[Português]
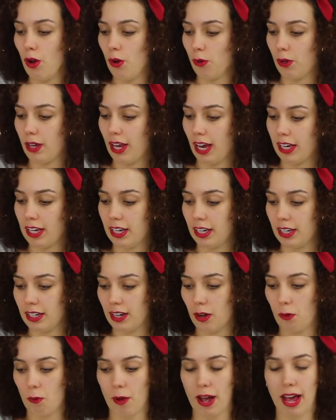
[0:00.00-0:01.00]
o que, que
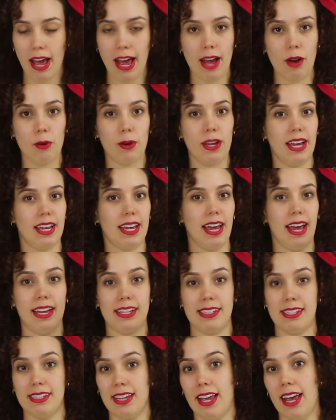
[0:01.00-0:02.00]
não é, o que, que é
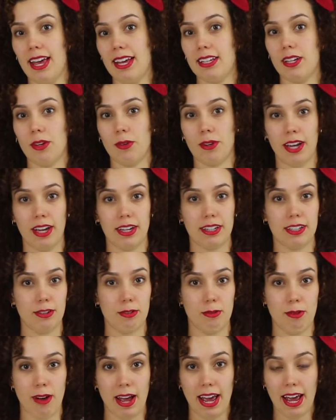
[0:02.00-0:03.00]
receita, o que, que
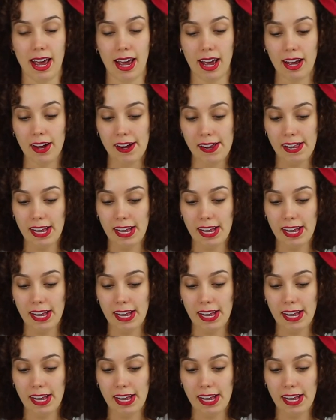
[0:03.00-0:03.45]
não é,